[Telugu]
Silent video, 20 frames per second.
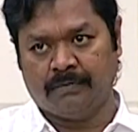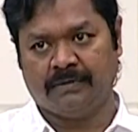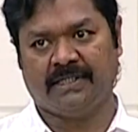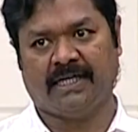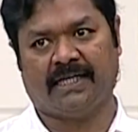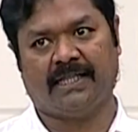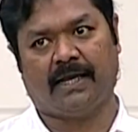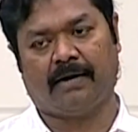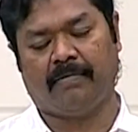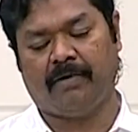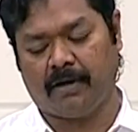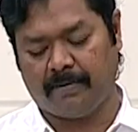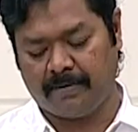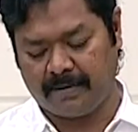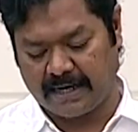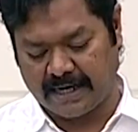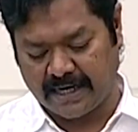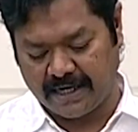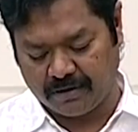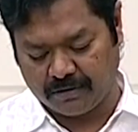చంద్రబాబు
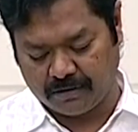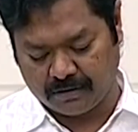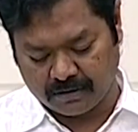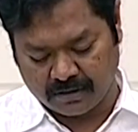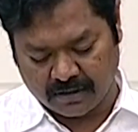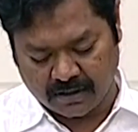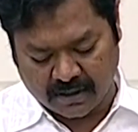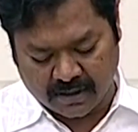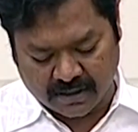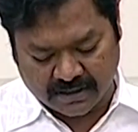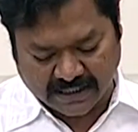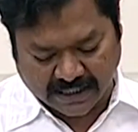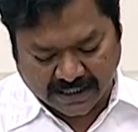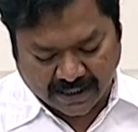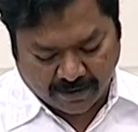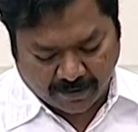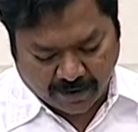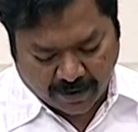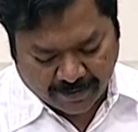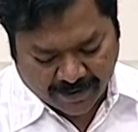నాయుడు
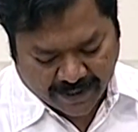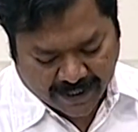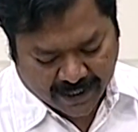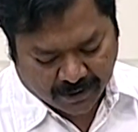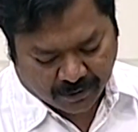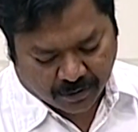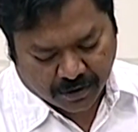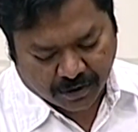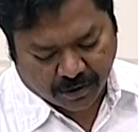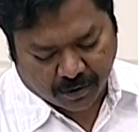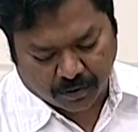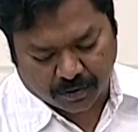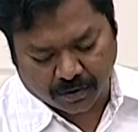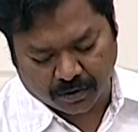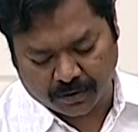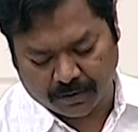చంద్రబాబు నాయుడు కొడుకు